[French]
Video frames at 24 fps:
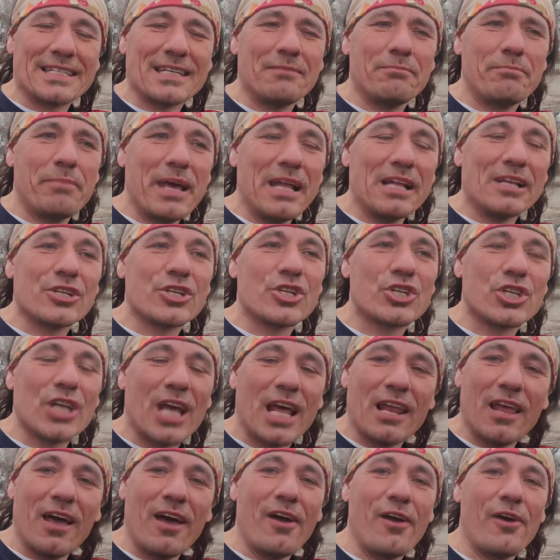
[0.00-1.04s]
cette belle
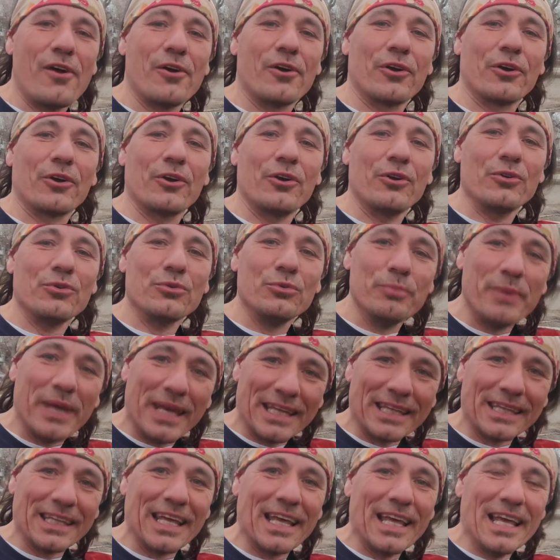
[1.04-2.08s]
chaleur
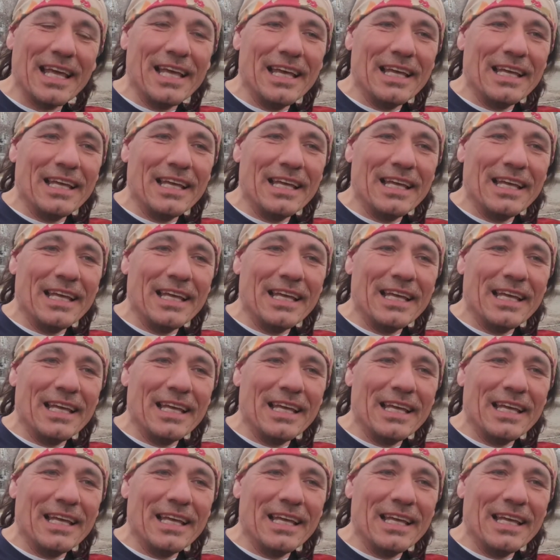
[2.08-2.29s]
humaine.